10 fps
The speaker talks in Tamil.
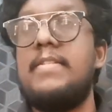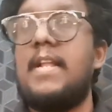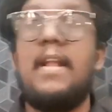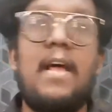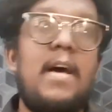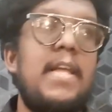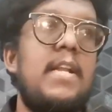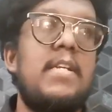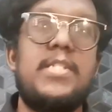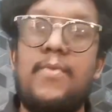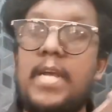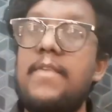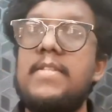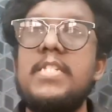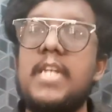சரிங்களா ஏன்னா
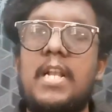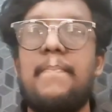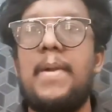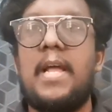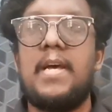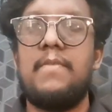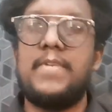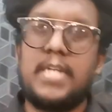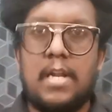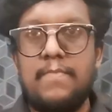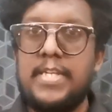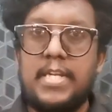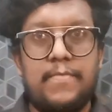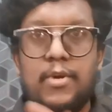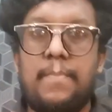சிவாங்கி வந்து செல்ல பிள்ளை விஷாலும்
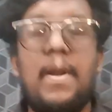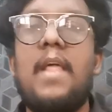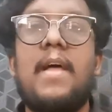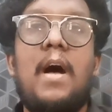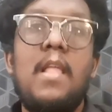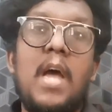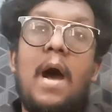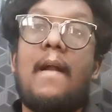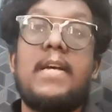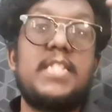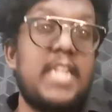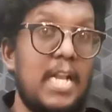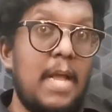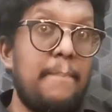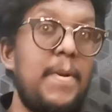விஜய் டிவியோட பிள்ளை தான் ஆனால்
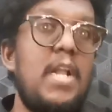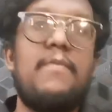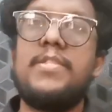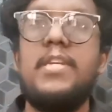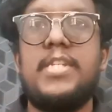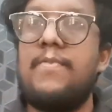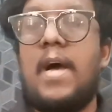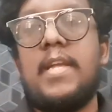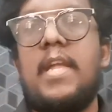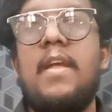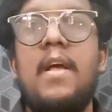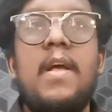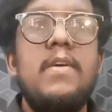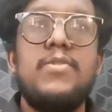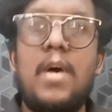செல்ல பிள்ளை வந்து சிவாங்கி
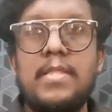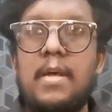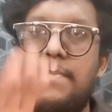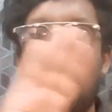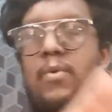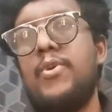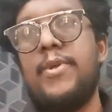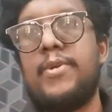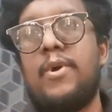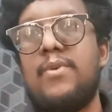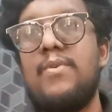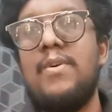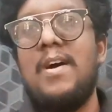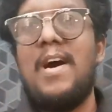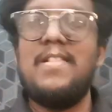ஸோ அந்த அம்மா உள்ளுக்கு இருக்கணும்
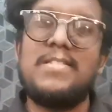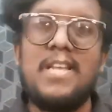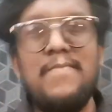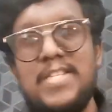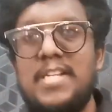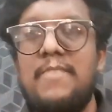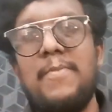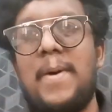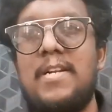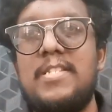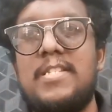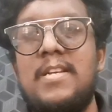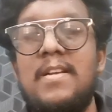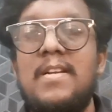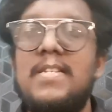அதைத்தான் விஜய் டிவி பண்ணிச்சு
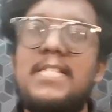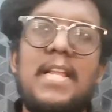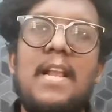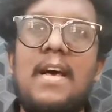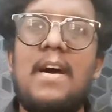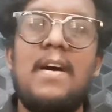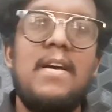சரிங்களா